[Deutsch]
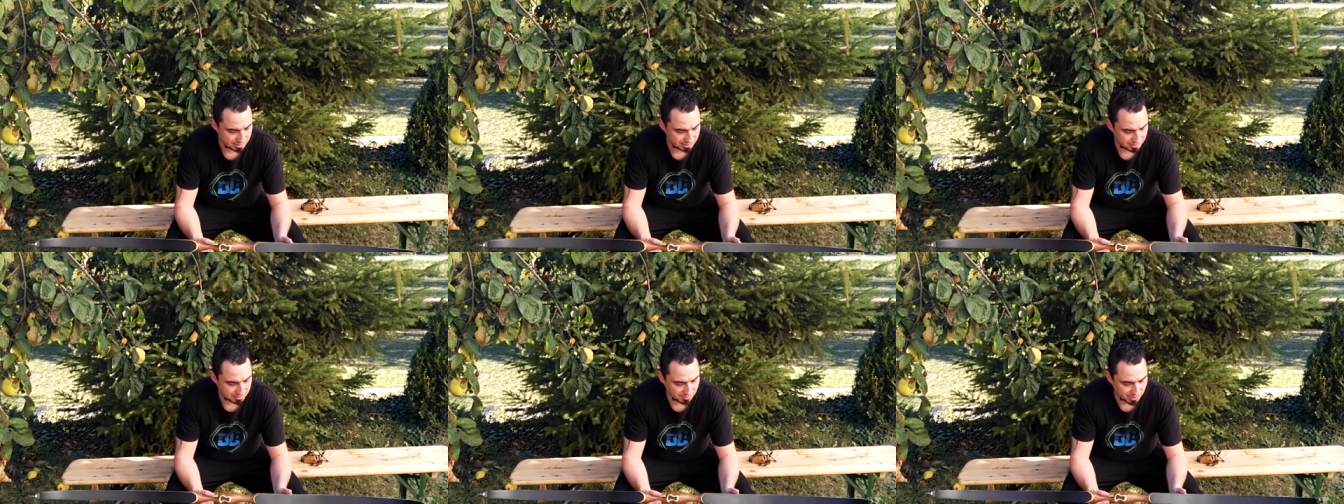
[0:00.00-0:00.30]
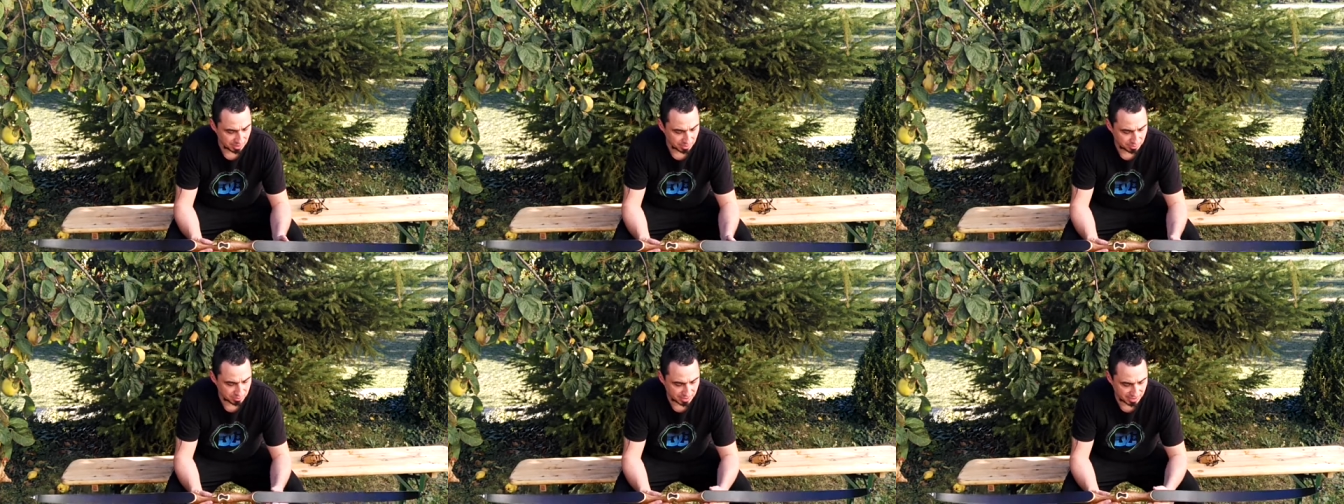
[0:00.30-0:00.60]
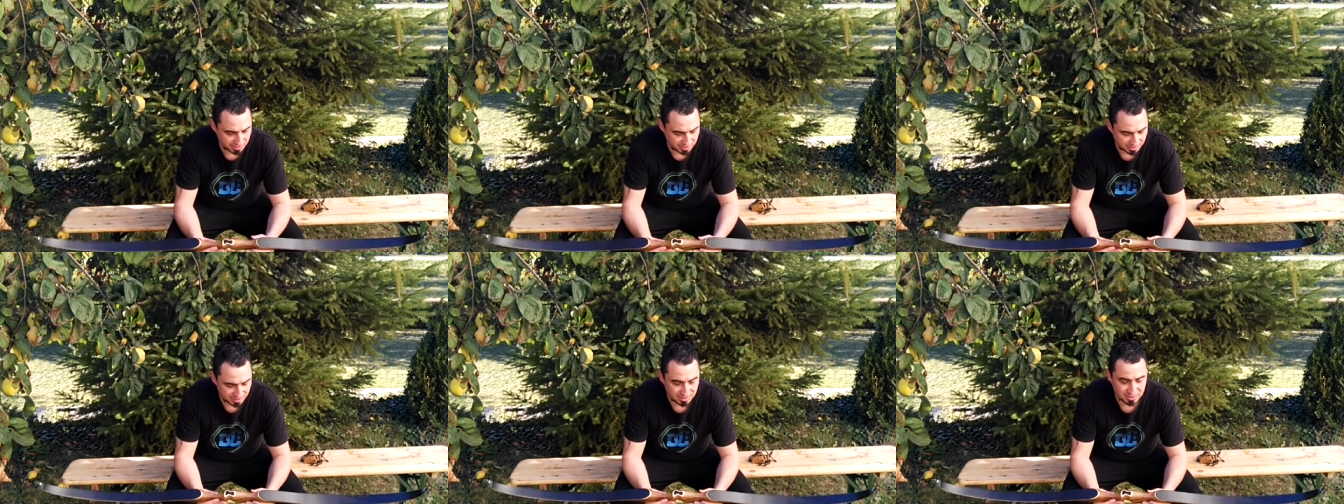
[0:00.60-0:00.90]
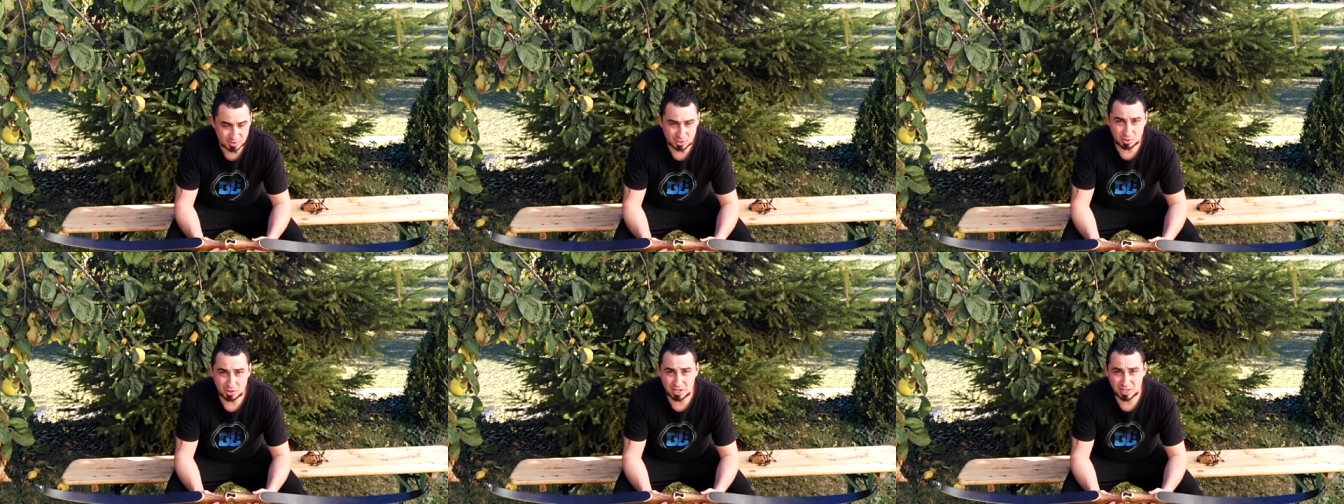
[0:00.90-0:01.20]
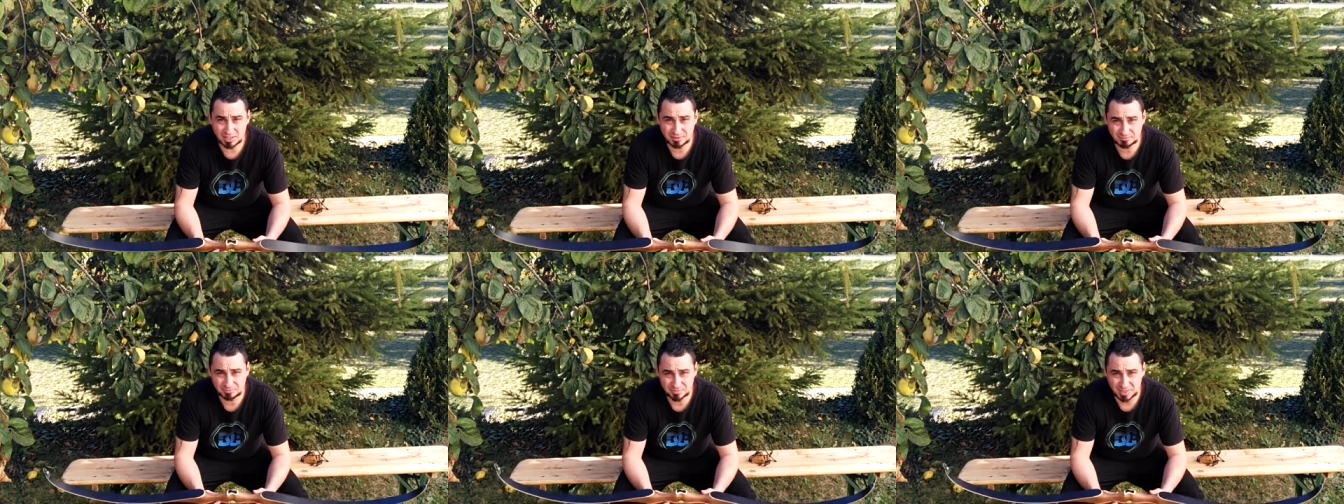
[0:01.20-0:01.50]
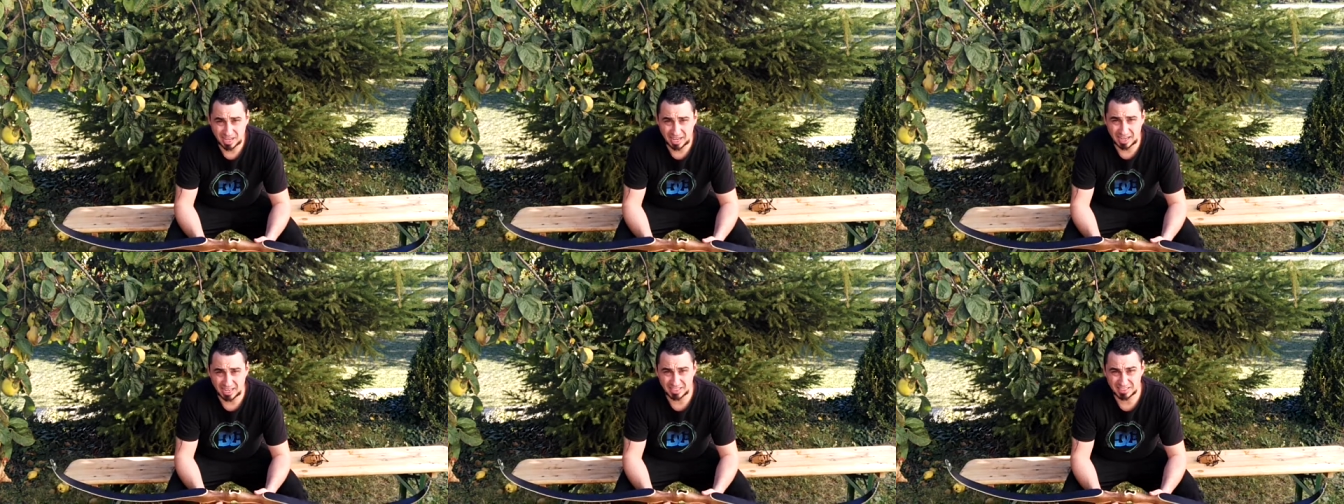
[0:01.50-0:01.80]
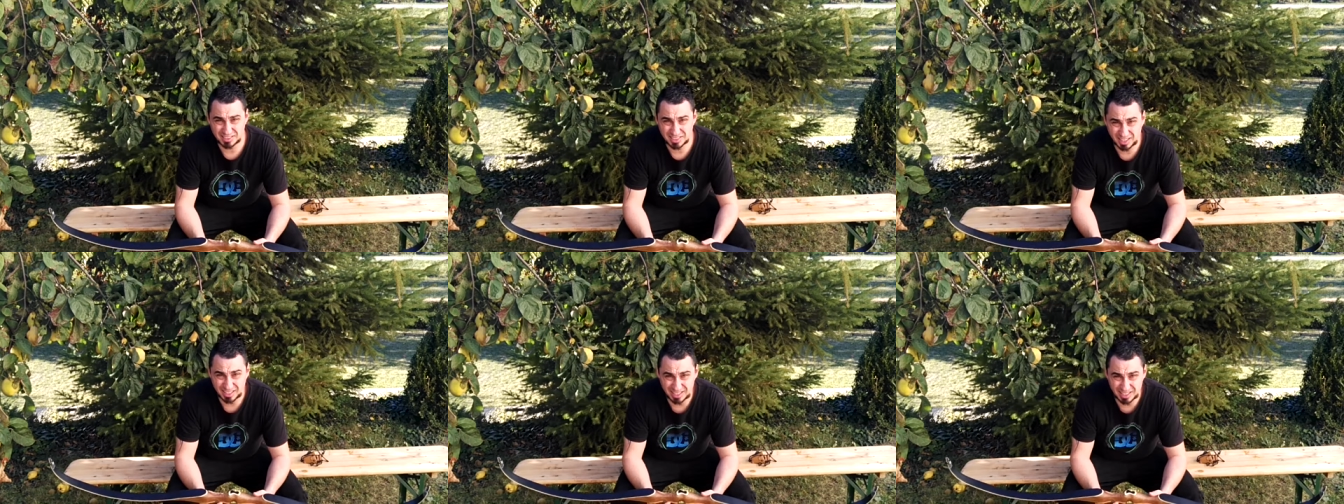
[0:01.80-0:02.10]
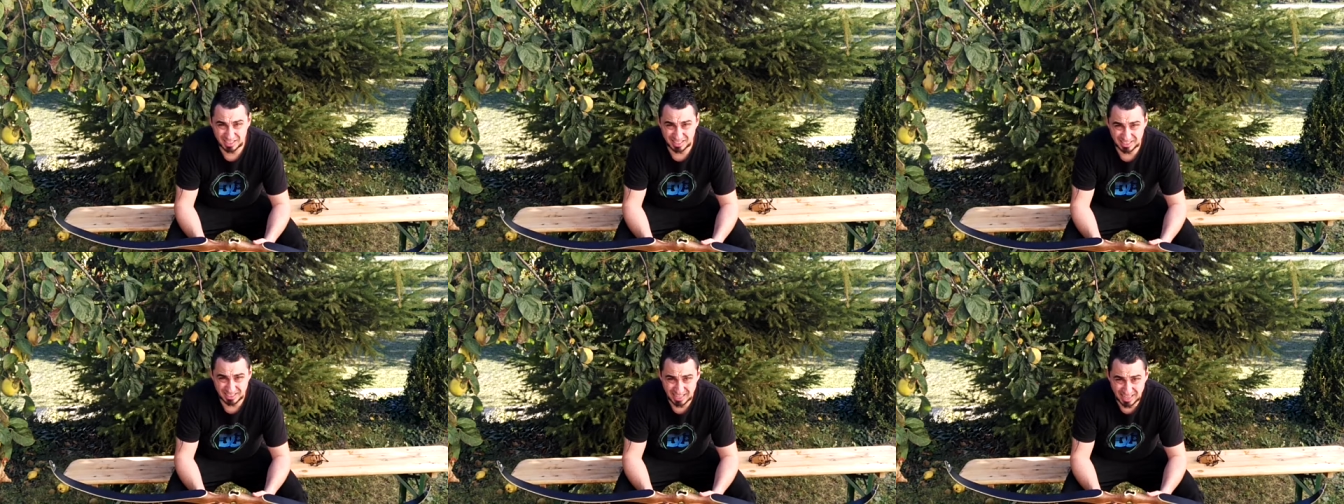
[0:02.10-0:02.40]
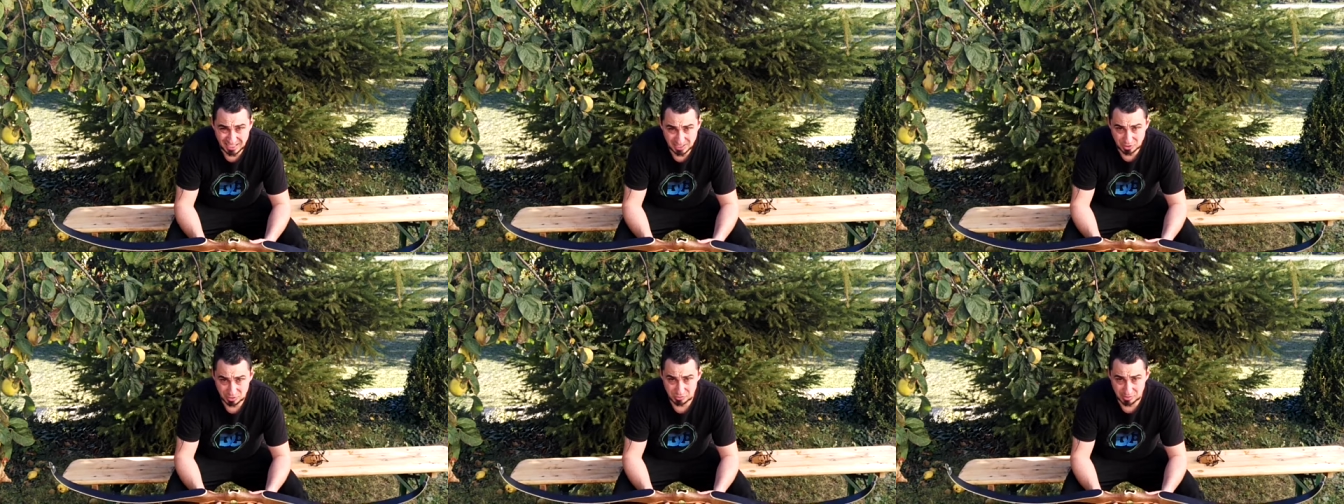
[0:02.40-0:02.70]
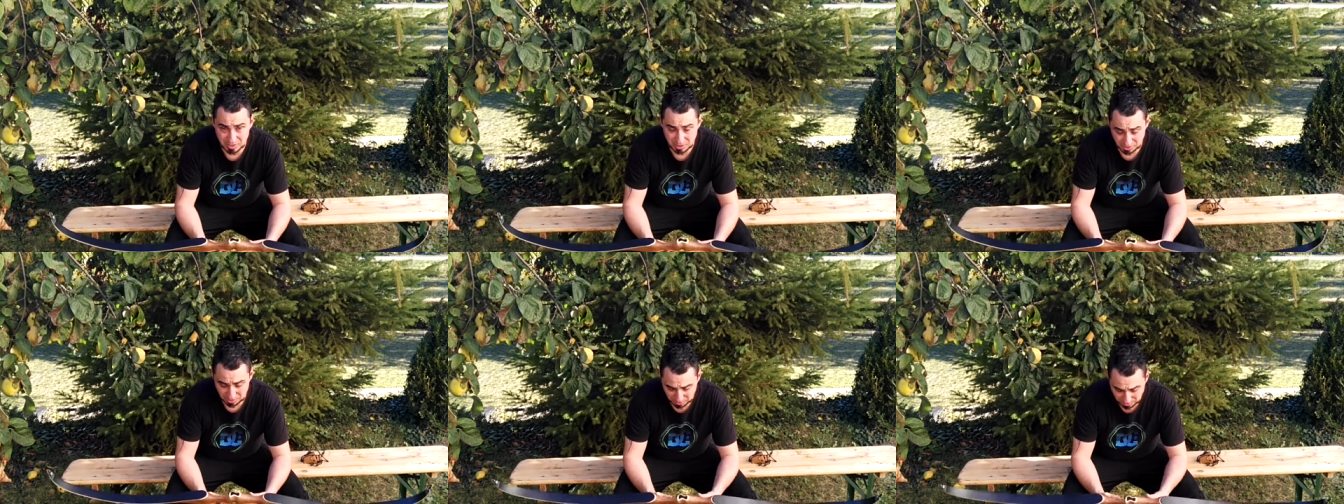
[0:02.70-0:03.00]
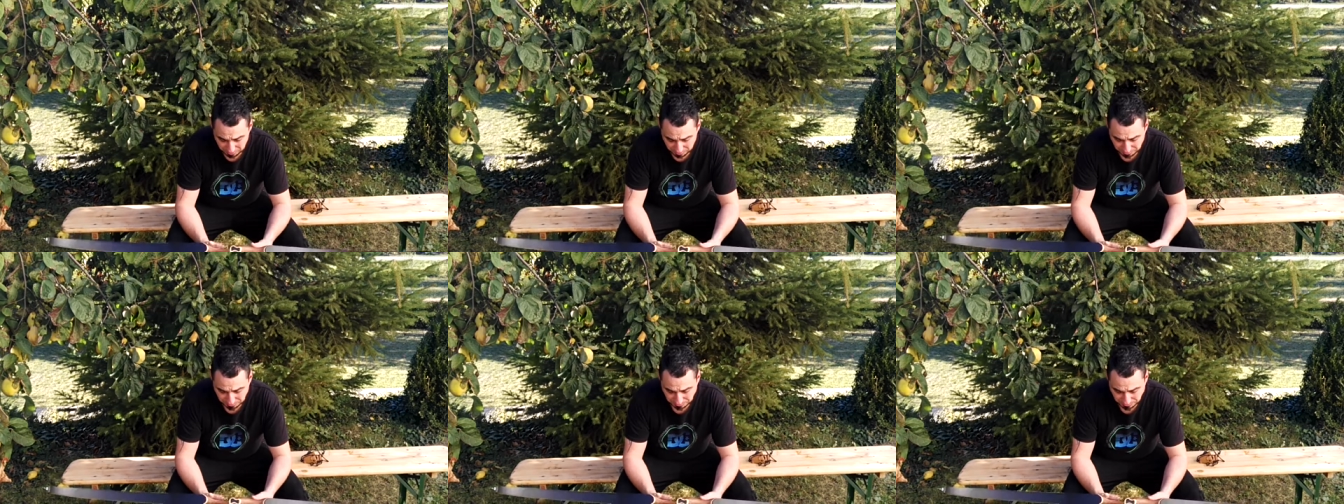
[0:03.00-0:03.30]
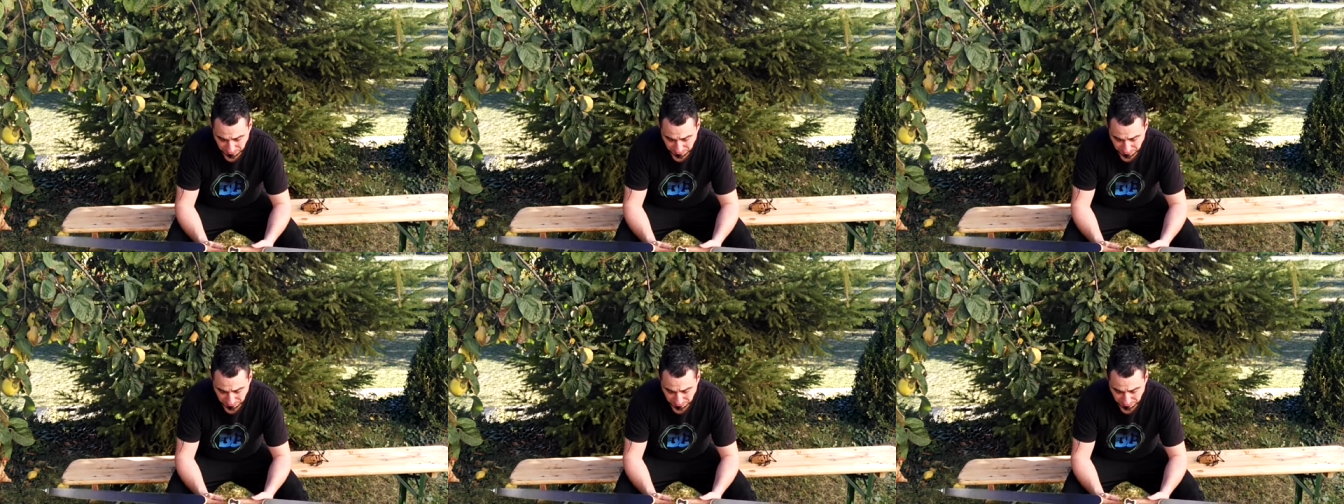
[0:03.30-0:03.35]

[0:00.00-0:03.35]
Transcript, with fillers: 62 Zöller, einteiligen Jagd Recurve.